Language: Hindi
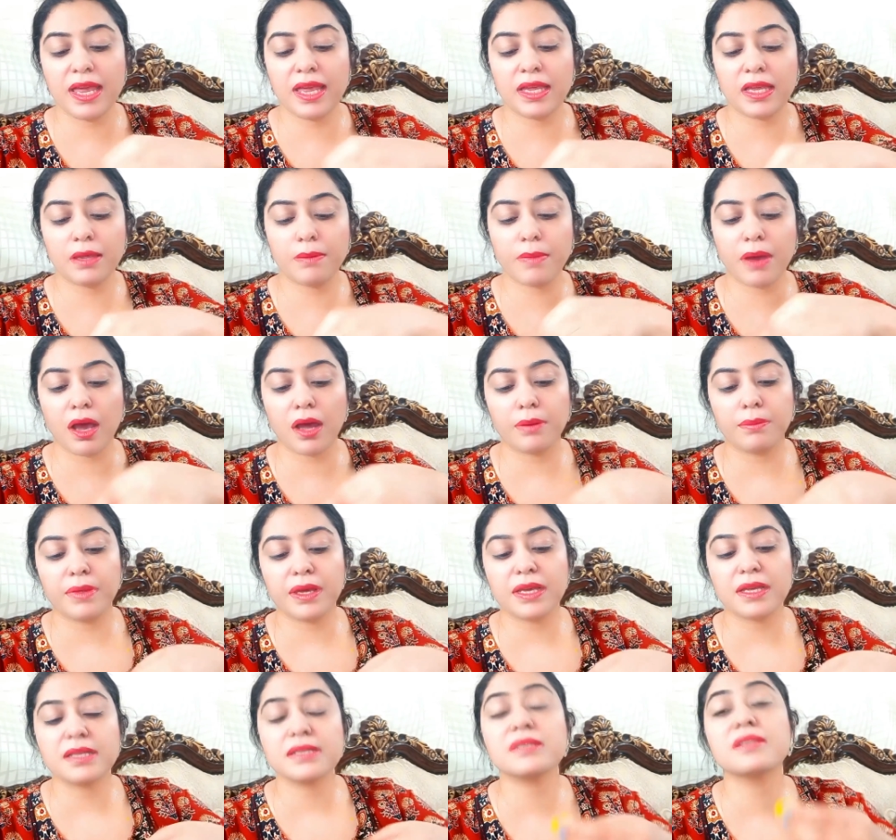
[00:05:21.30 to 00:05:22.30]
एक ही बार
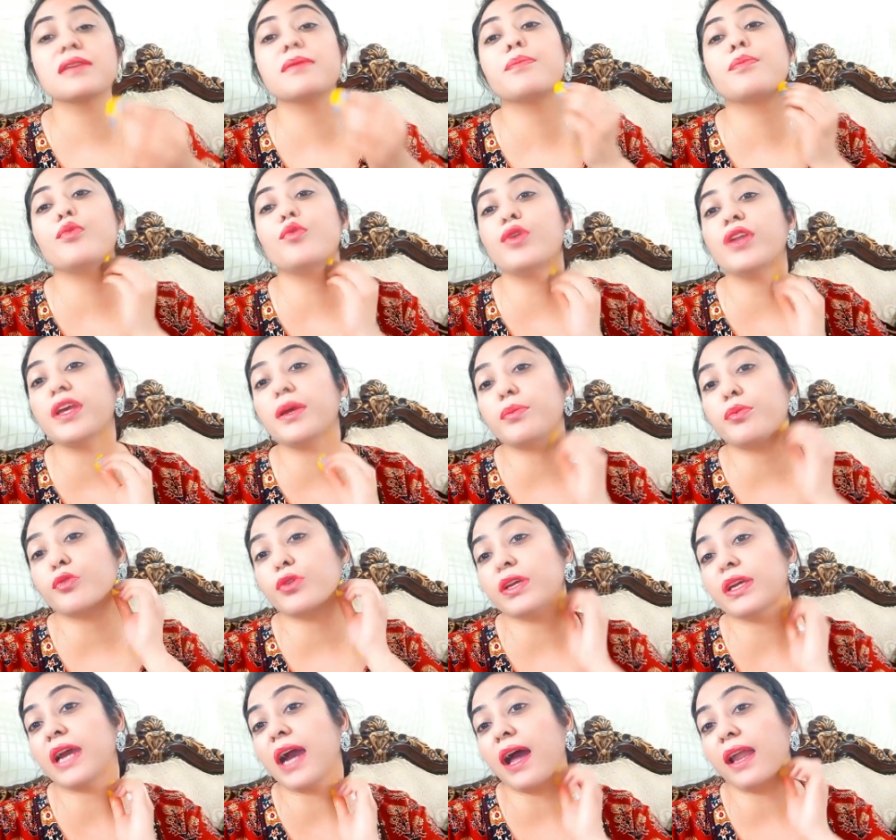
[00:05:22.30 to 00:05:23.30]
में इससे पूरी की
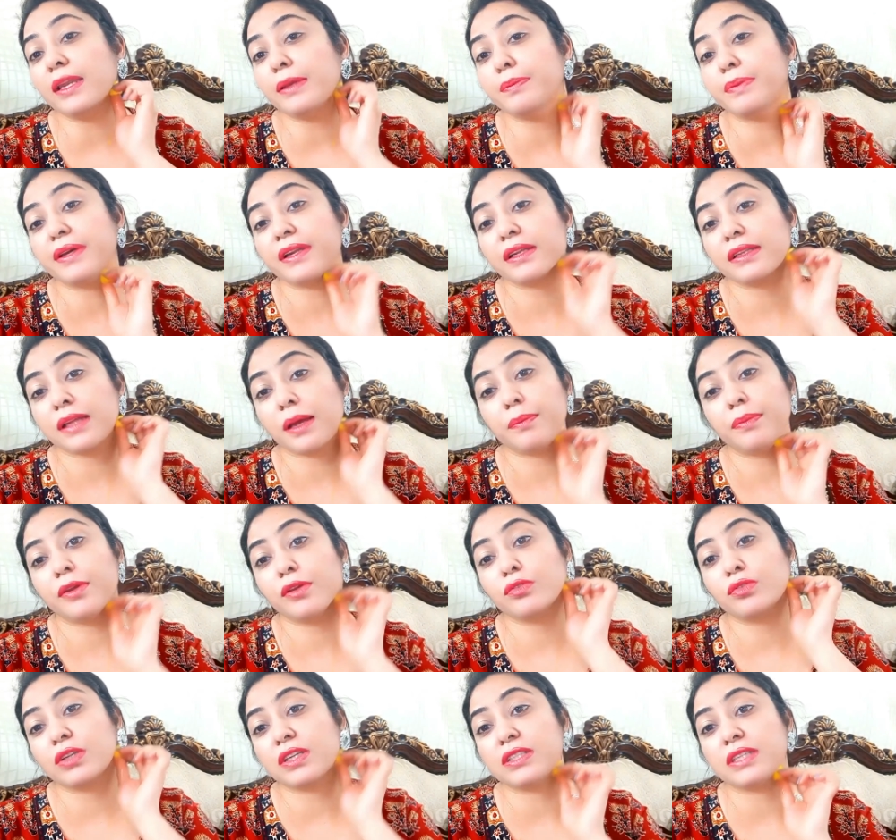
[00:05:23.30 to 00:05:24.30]
पूरी काली परत
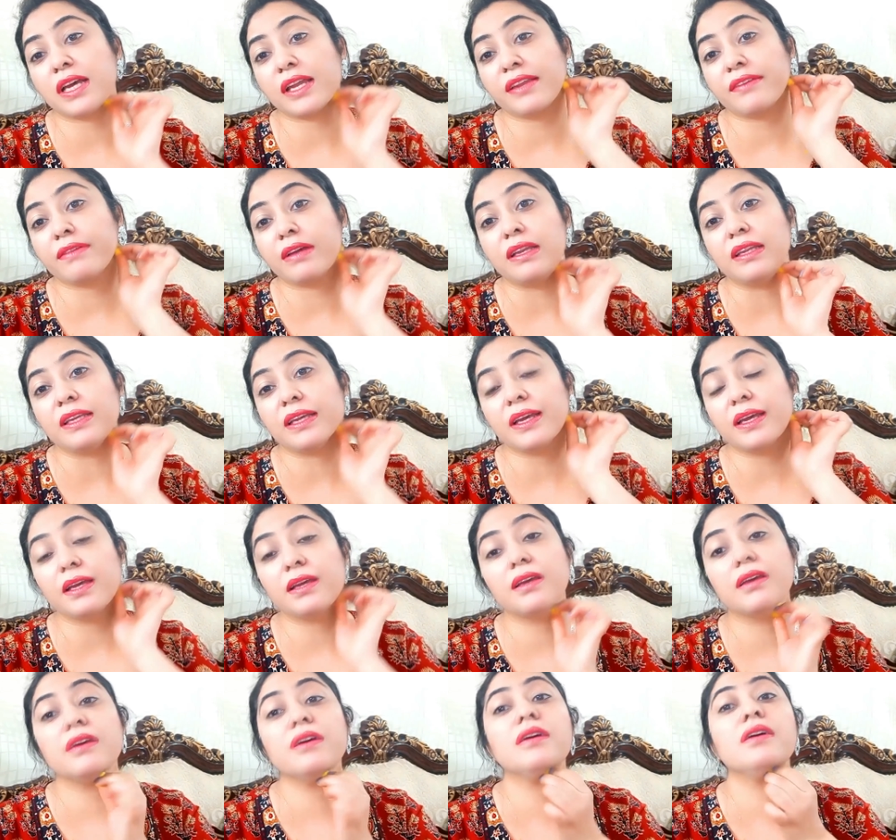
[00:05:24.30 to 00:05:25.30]
आपकी उतर जाने वाली है
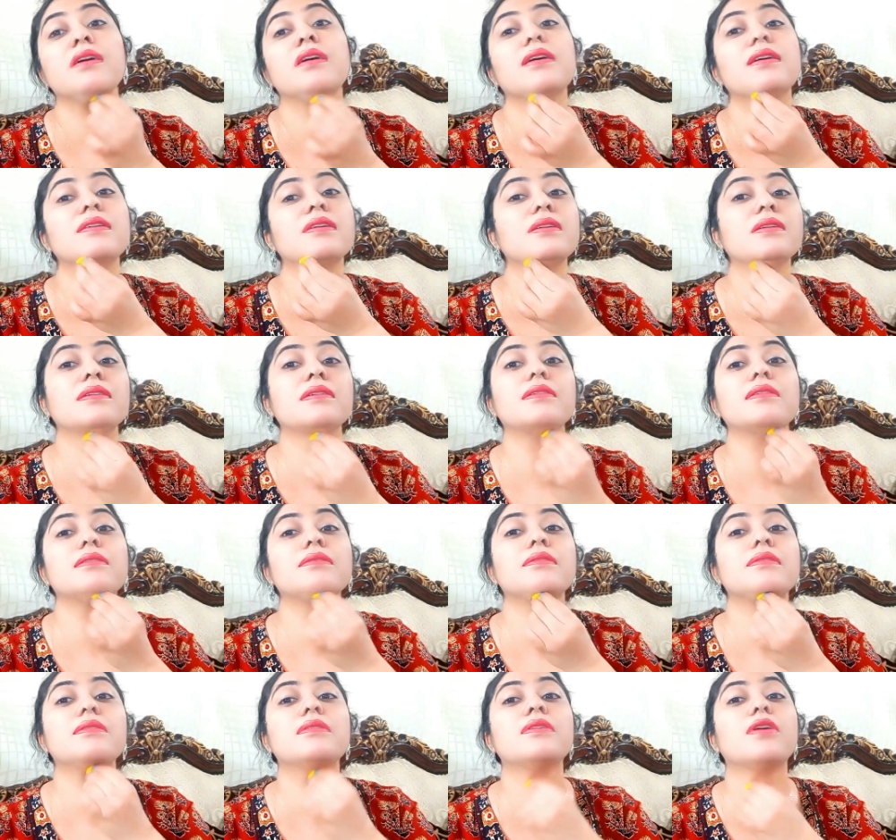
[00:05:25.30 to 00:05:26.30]

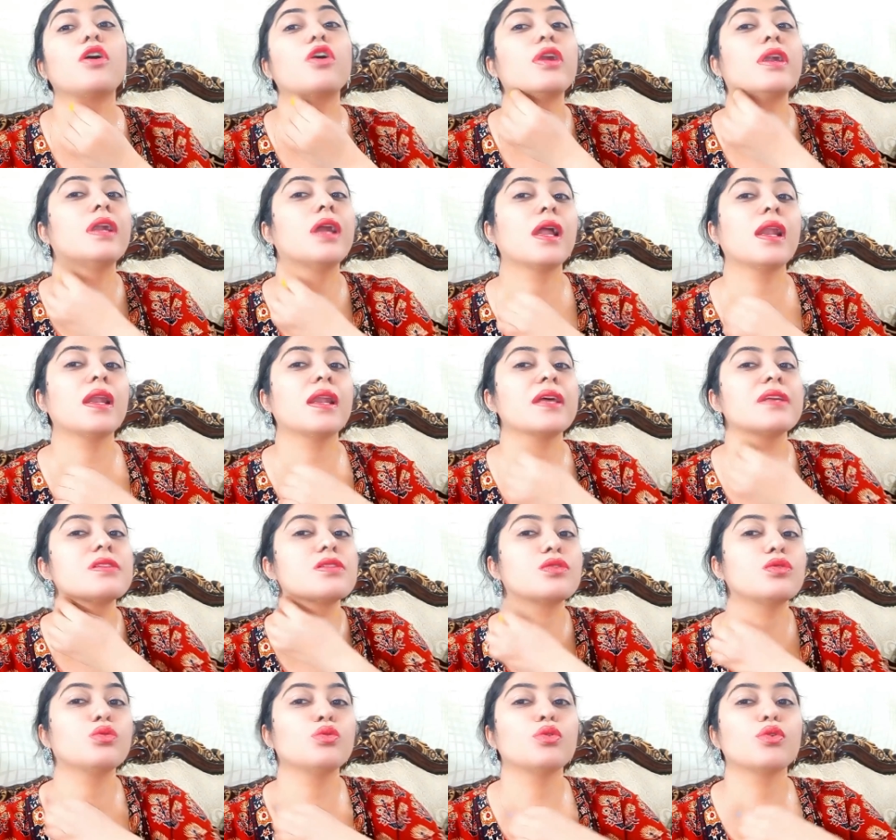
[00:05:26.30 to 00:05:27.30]
और
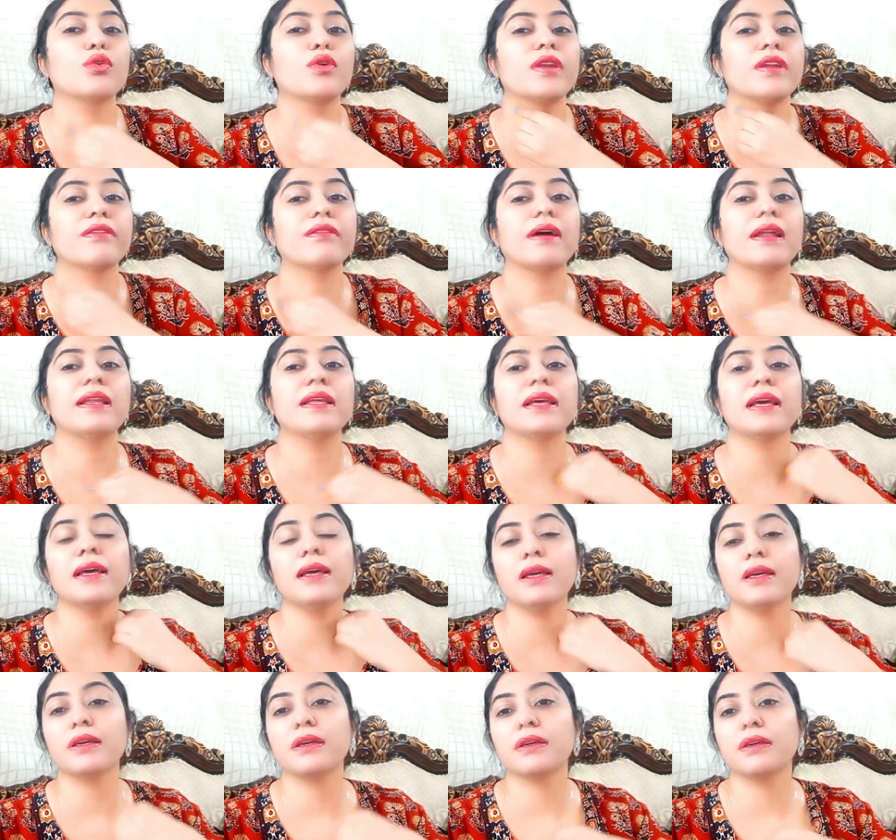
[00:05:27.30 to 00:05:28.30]
डलनेस दूर होने वाली
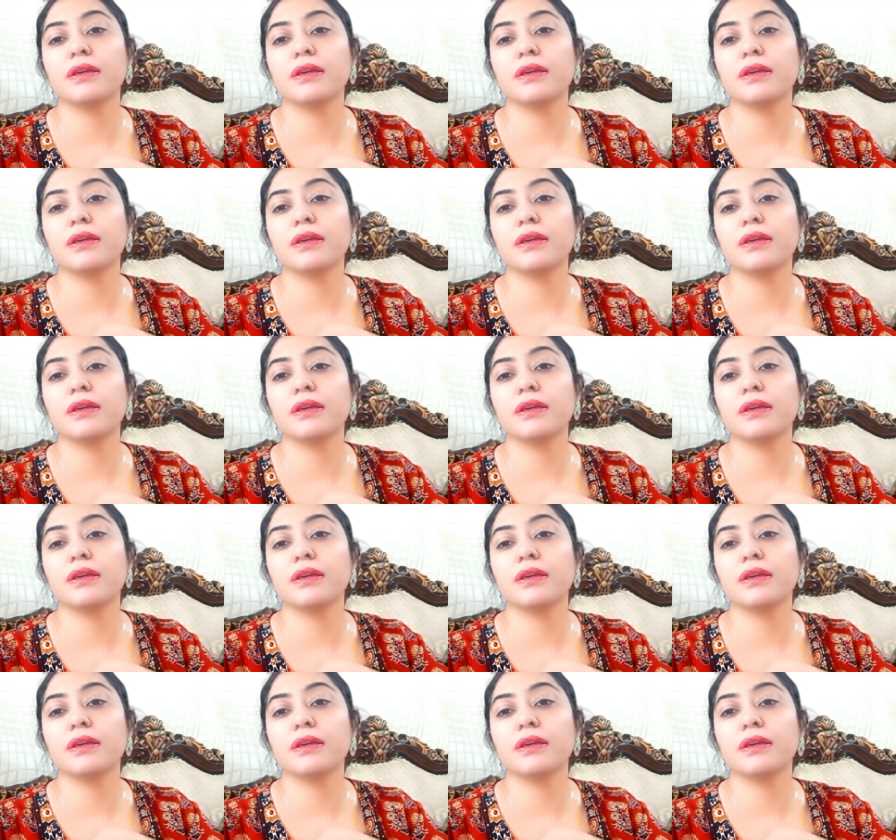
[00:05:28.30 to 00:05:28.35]
है